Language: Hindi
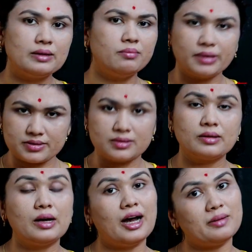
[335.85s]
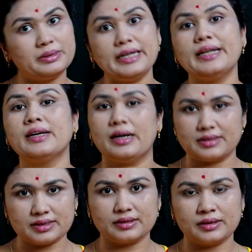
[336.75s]
मिक्स आप डेली खा
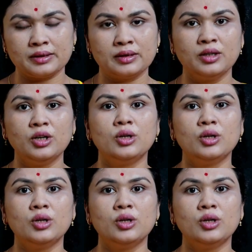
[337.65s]
सकते हैं